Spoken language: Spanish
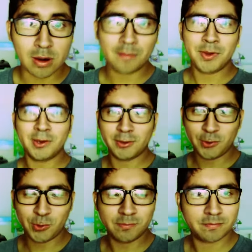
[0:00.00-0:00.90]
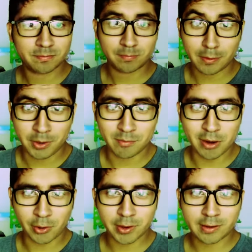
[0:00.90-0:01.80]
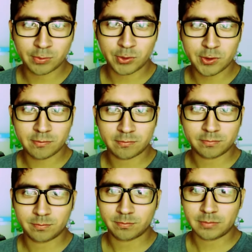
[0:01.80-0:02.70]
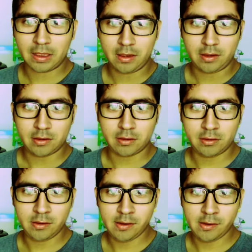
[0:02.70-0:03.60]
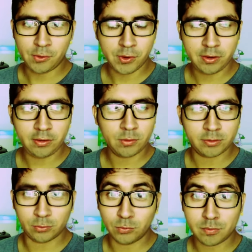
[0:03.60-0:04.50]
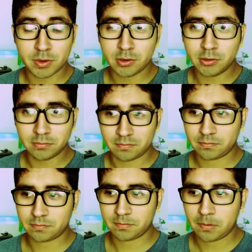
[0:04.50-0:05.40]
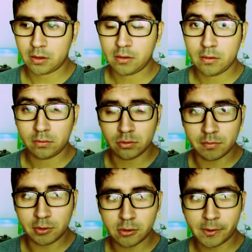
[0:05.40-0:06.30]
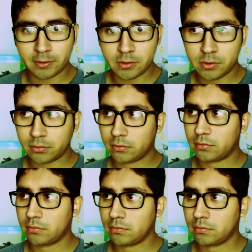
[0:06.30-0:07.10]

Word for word: Hola amigos de YouTube, mi nombre es Roger Antonio y hoy es un domingo, domingo 22.